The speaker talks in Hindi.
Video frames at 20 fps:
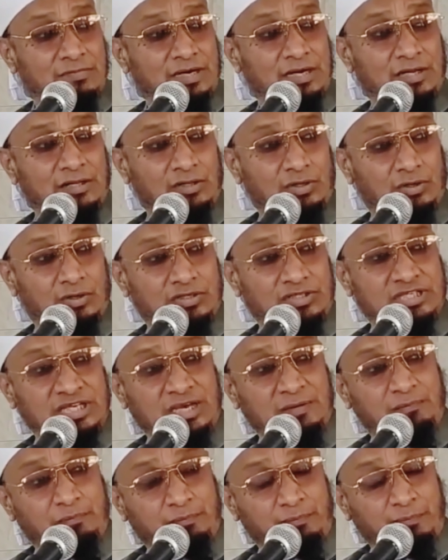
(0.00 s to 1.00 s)
मर्दों
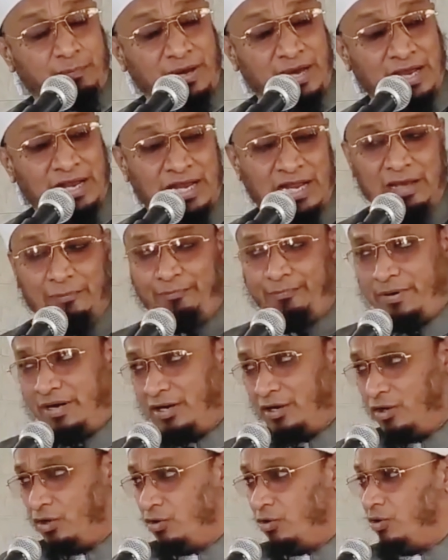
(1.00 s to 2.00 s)
से पहले पढ़
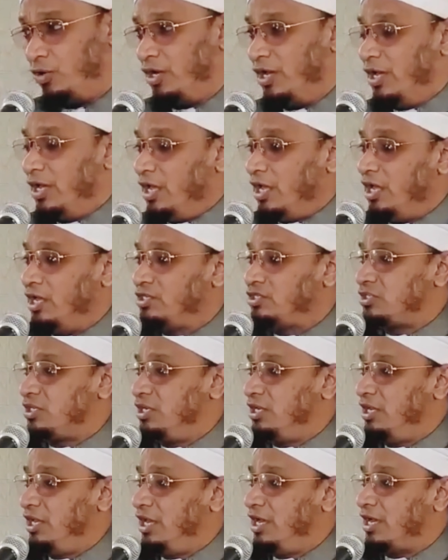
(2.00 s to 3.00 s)
लो
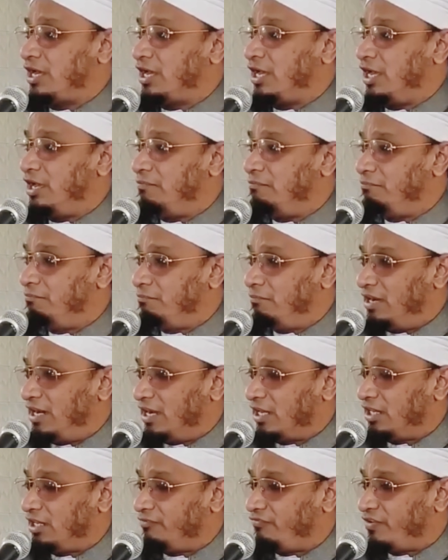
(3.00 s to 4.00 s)
इसलिए कि
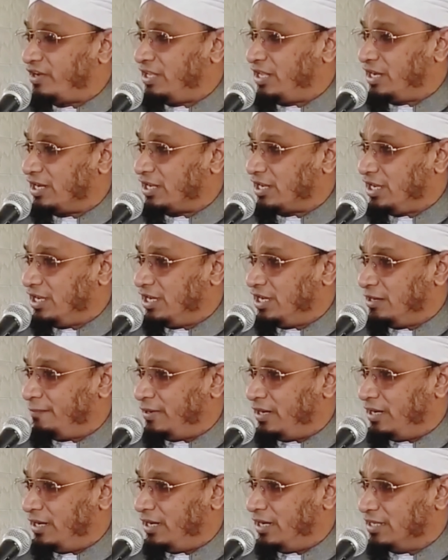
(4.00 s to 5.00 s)
मर्द फजर की
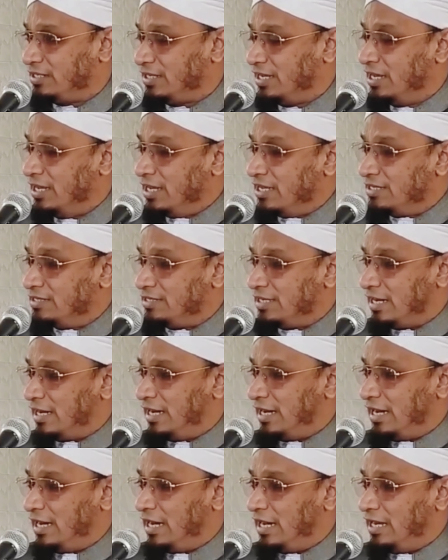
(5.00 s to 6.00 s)
नमाज
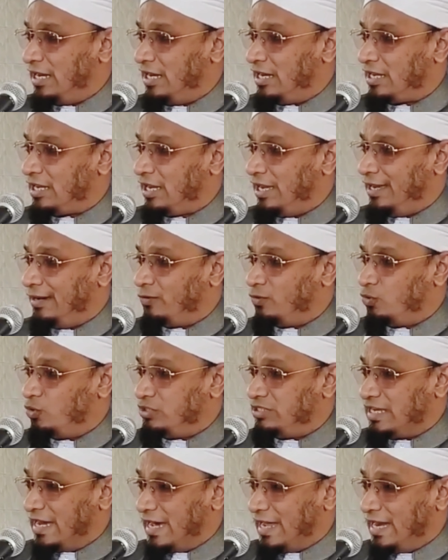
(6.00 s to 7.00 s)
ज़रा हल्के
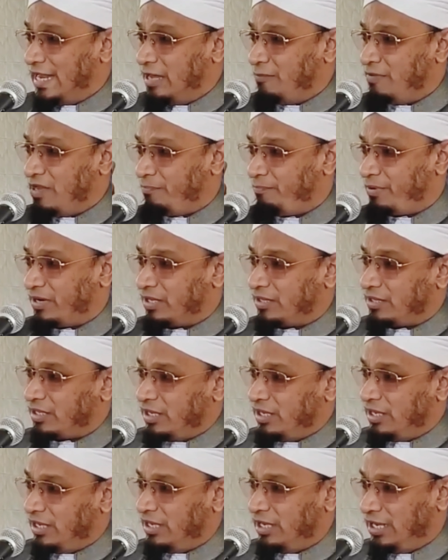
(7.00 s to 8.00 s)
उजाले में
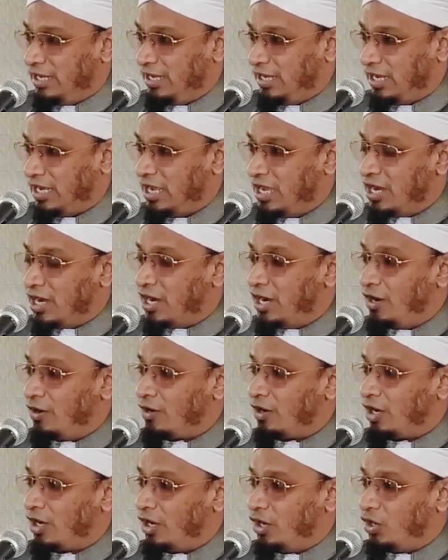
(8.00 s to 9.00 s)
पढ़ते हैं और
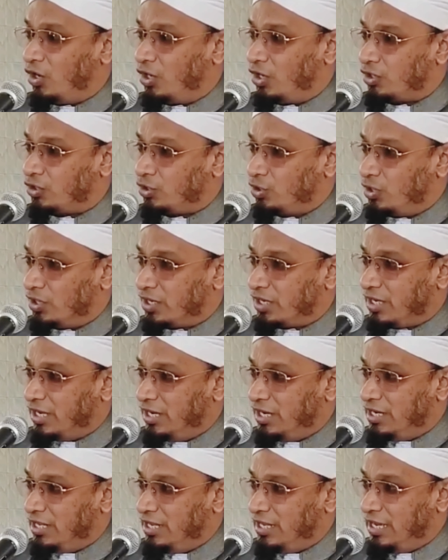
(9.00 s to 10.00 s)
औरतों के
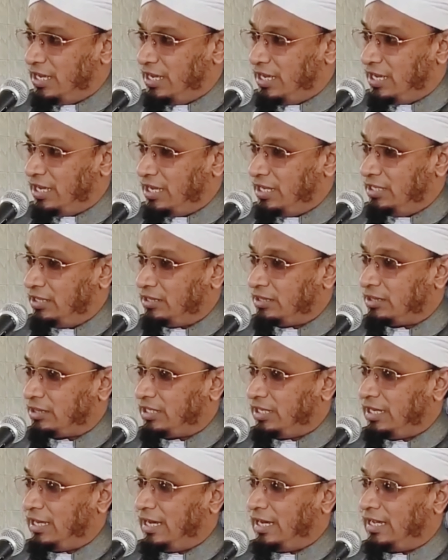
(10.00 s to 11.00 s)
लिए
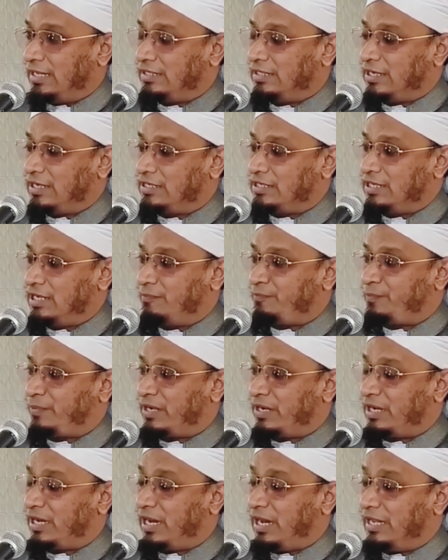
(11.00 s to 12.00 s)
इंतहा दर्जे
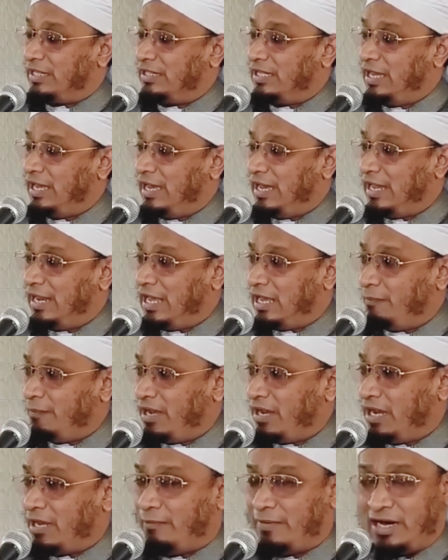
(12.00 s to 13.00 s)
पर अंधेरे
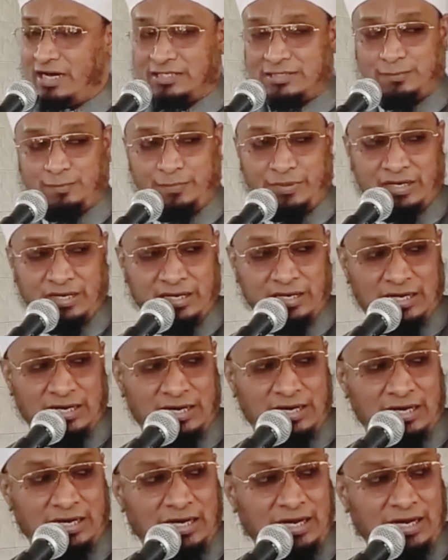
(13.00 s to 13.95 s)
में नमाज पढ़ना